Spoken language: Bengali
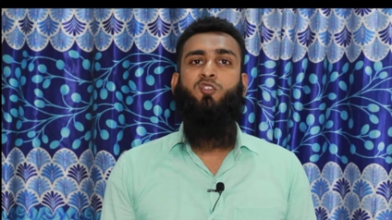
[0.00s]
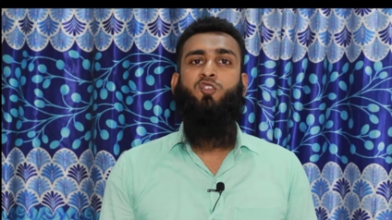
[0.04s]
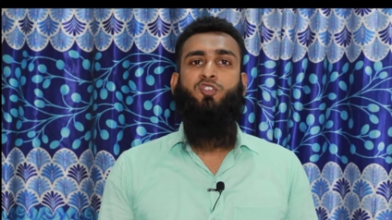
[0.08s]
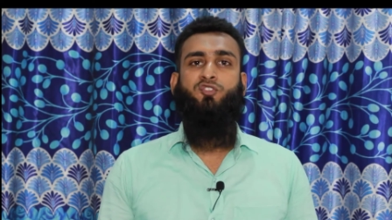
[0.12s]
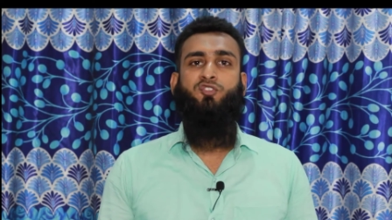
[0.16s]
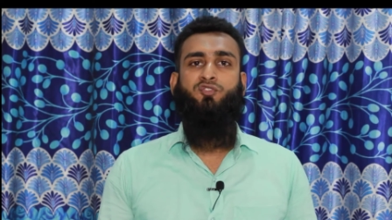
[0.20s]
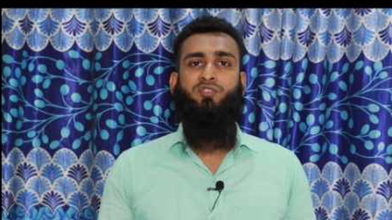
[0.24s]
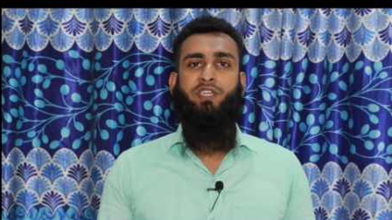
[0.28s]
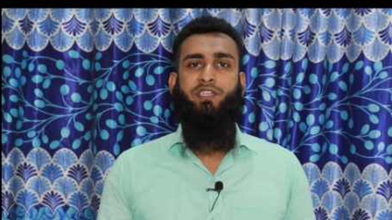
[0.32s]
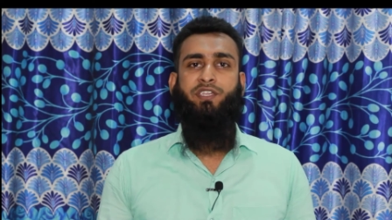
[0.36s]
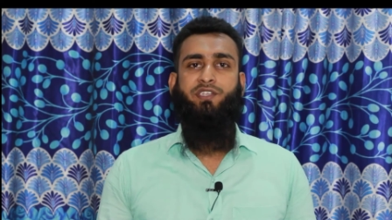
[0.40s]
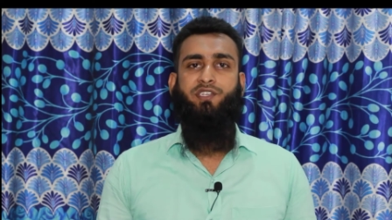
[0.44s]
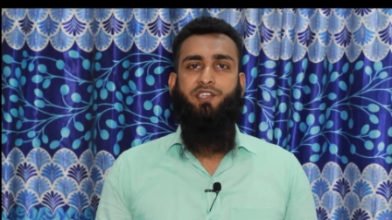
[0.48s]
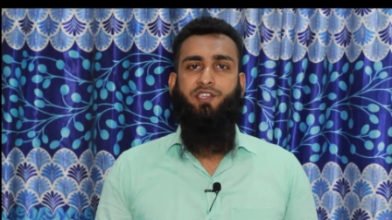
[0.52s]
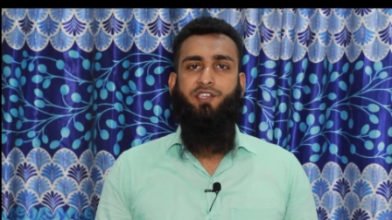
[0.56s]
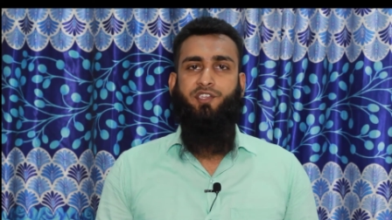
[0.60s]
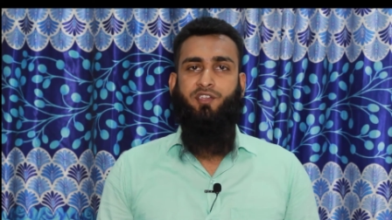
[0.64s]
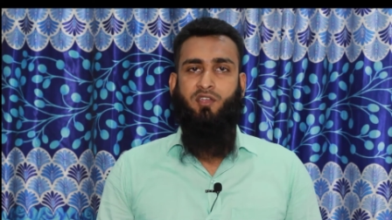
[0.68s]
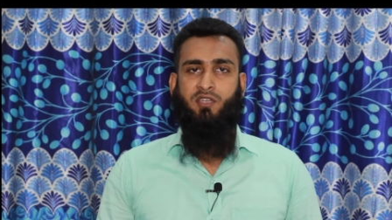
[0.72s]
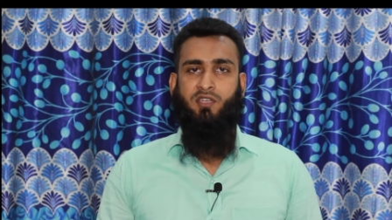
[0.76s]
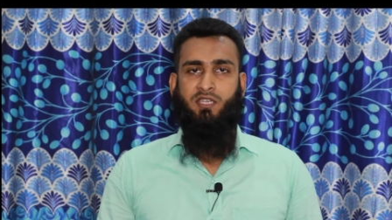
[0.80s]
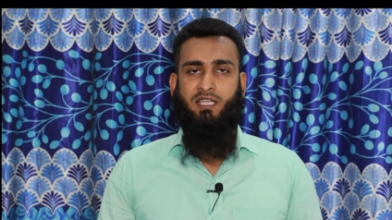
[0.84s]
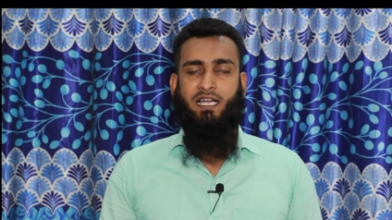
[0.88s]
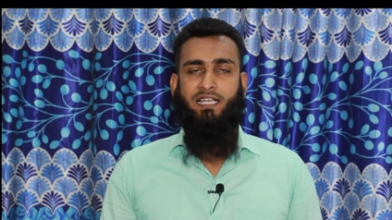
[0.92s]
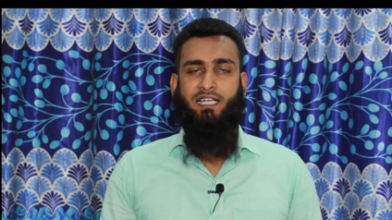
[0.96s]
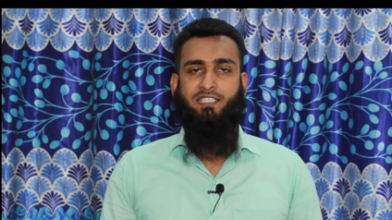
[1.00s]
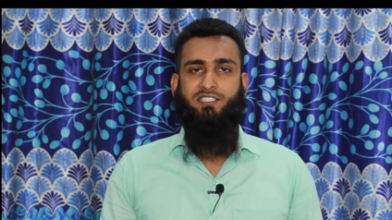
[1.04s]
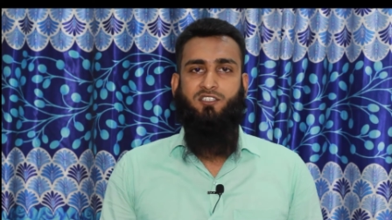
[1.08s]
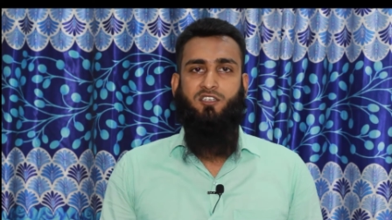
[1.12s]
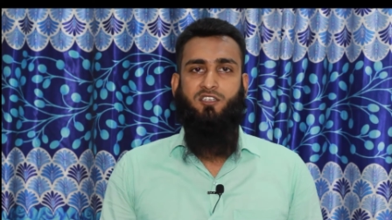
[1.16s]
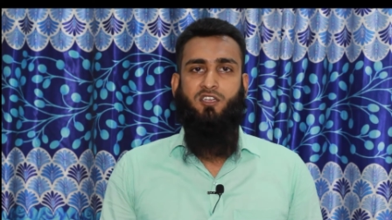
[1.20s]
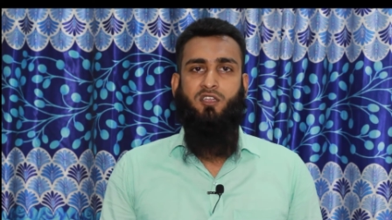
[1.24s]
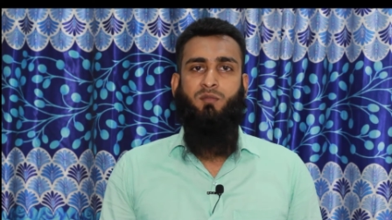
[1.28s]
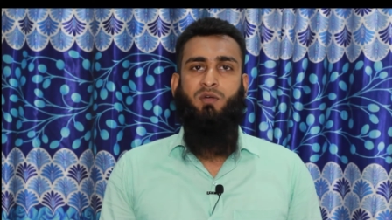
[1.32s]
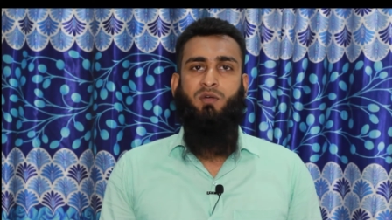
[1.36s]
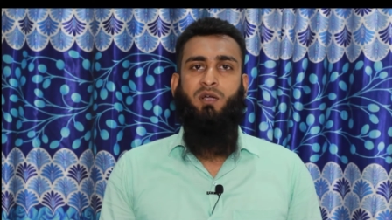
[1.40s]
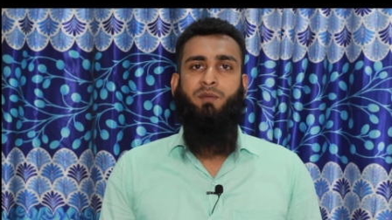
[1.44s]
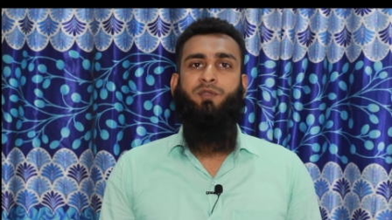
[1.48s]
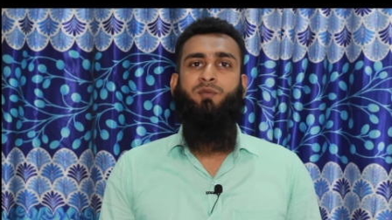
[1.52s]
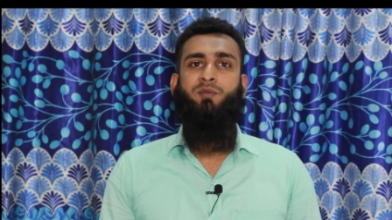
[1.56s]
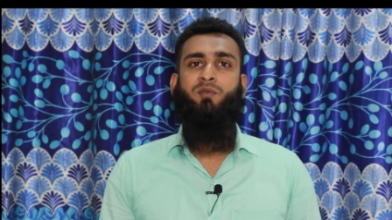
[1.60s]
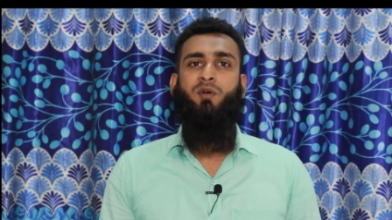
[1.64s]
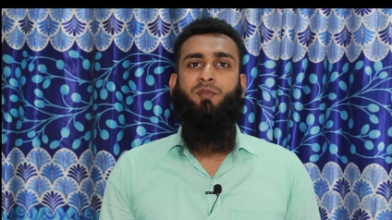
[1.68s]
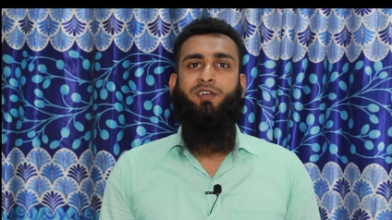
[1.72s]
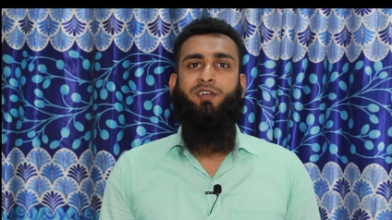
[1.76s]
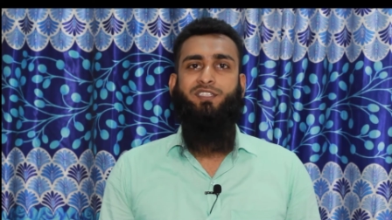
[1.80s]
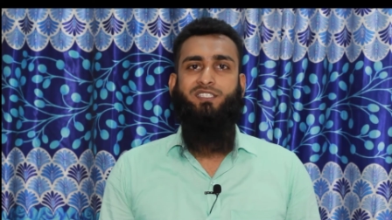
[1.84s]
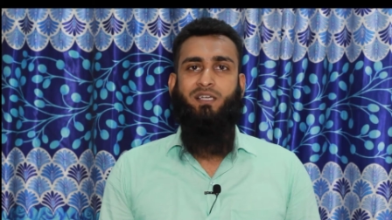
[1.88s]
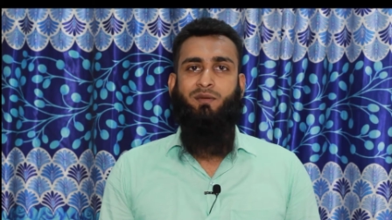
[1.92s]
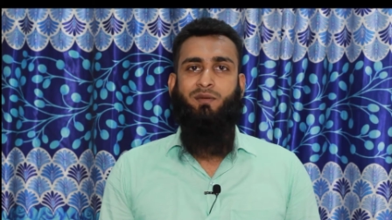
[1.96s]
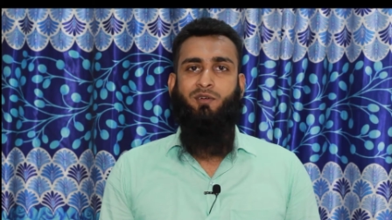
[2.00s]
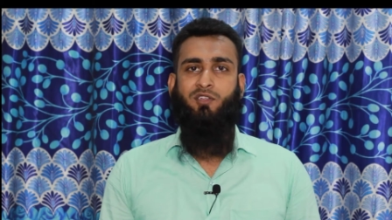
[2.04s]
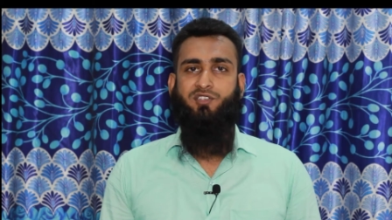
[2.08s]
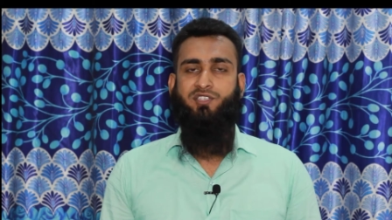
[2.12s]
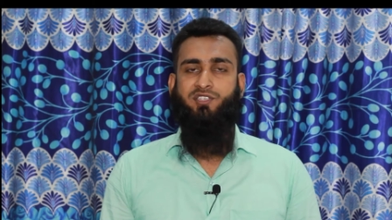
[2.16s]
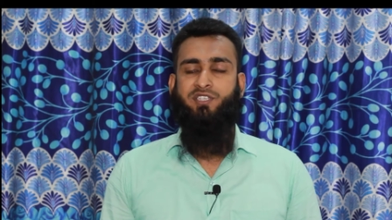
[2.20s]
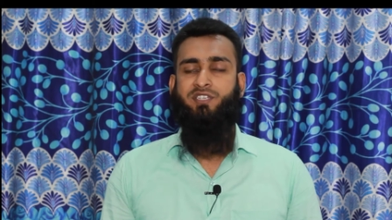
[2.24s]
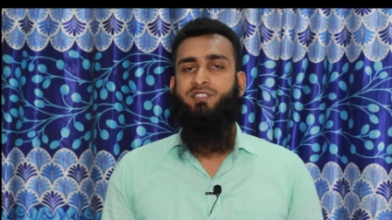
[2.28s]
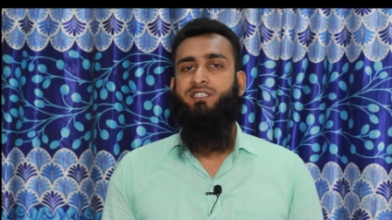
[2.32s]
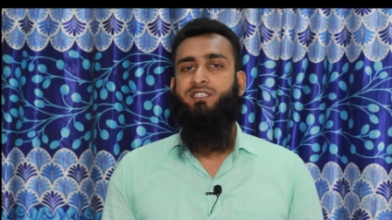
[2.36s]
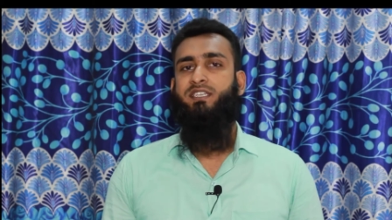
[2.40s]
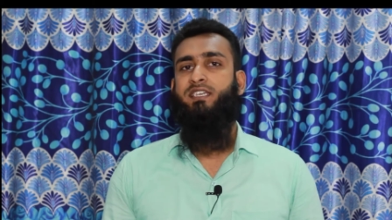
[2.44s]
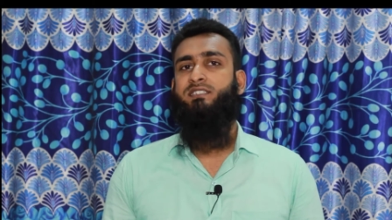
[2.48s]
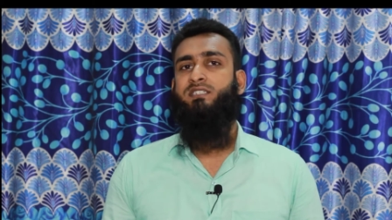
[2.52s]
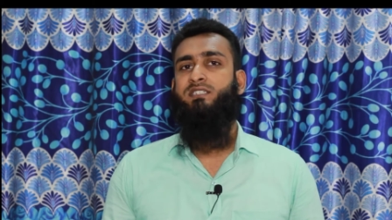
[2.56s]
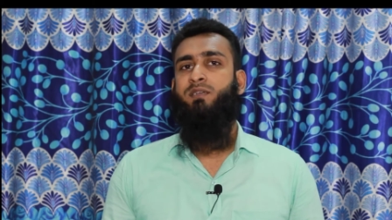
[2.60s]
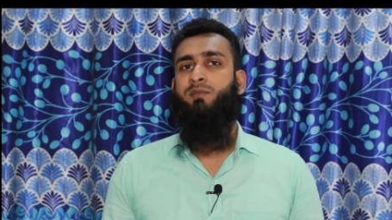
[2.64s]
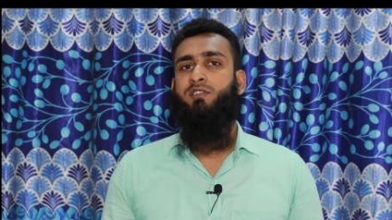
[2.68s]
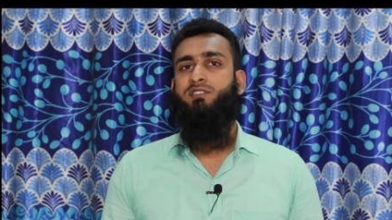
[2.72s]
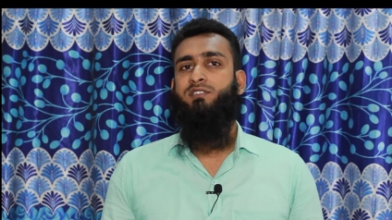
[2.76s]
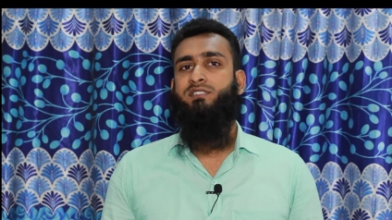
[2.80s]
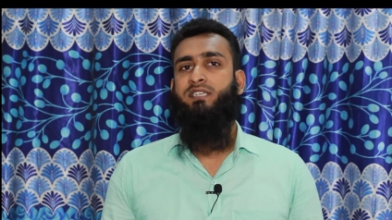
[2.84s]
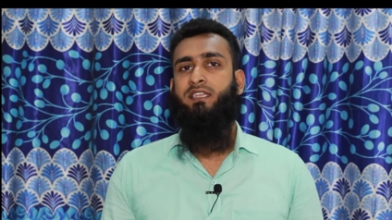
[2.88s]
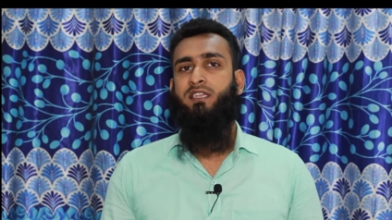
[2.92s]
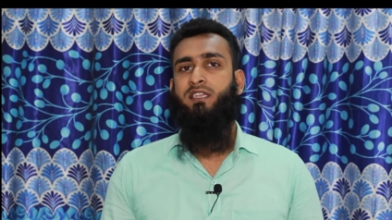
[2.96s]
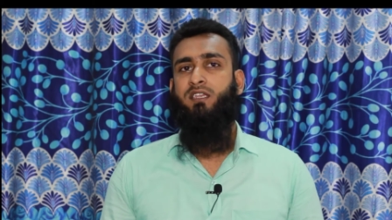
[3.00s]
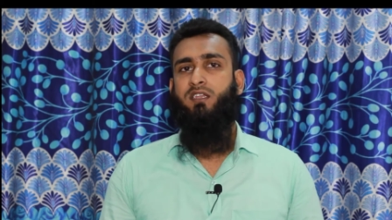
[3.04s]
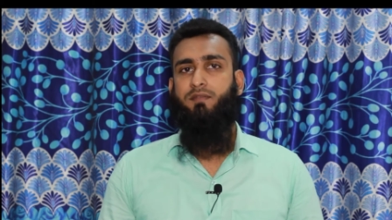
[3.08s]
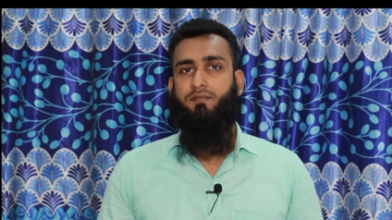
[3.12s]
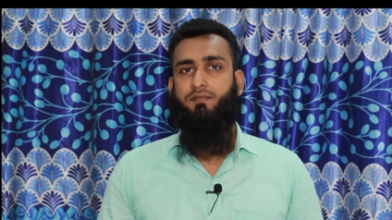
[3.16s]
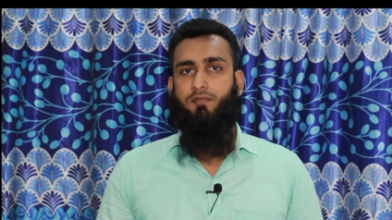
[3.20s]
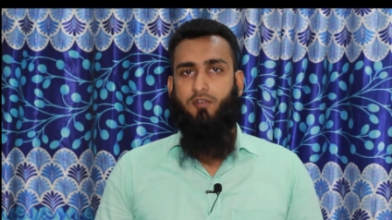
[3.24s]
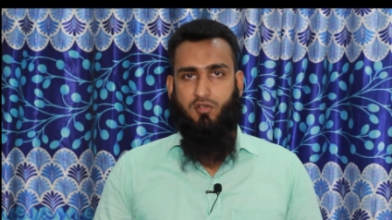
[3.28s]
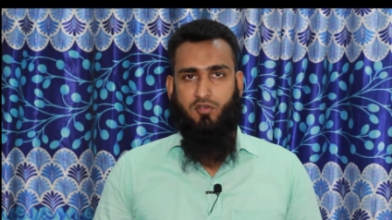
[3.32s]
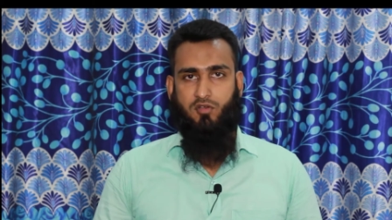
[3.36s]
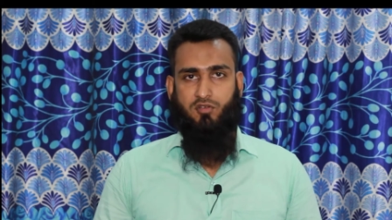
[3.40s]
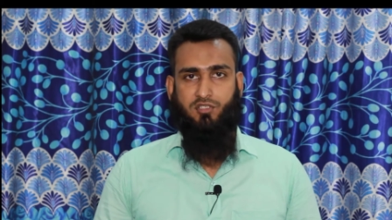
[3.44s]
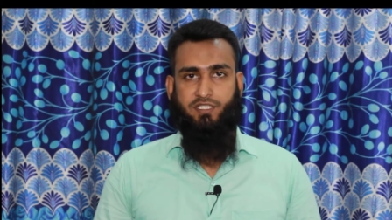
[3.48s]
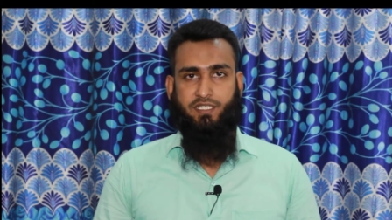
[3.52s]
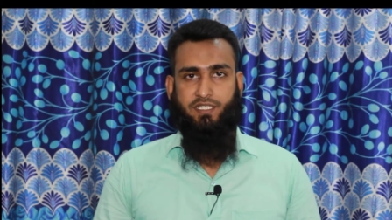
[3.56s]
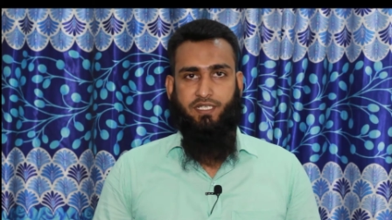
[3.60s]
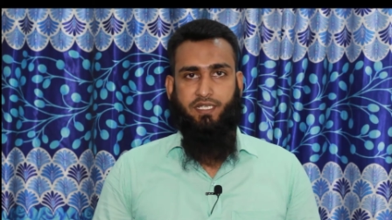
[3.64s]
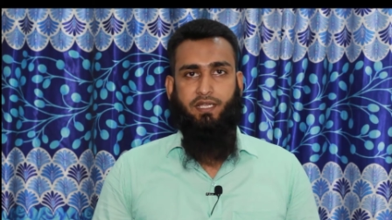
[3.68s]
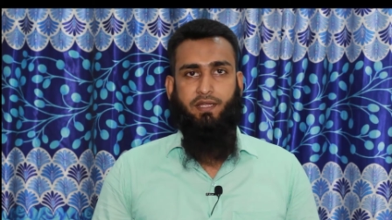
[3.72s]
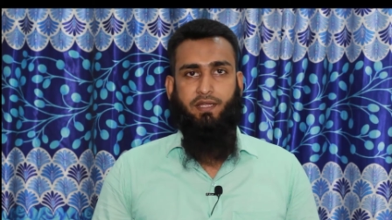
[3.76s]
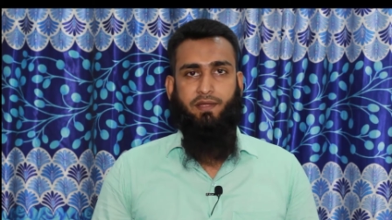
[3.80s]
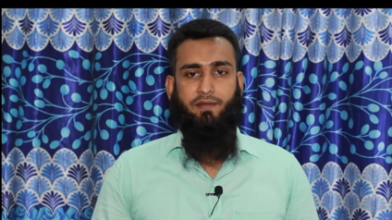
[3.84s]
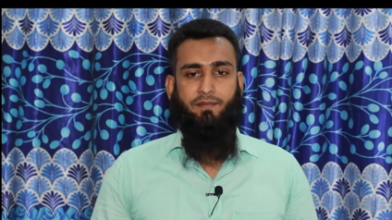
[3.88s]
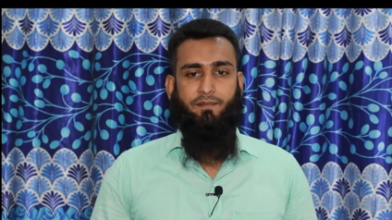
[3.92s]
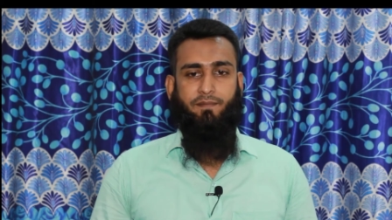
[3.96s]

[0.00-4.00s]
নতুন একটি টিউটোরিয়াল হাজির হলাম আমি মোহাম্মদ জামাল হোসেন টেক জামাল চ্যানেলের পক্ষ থেকে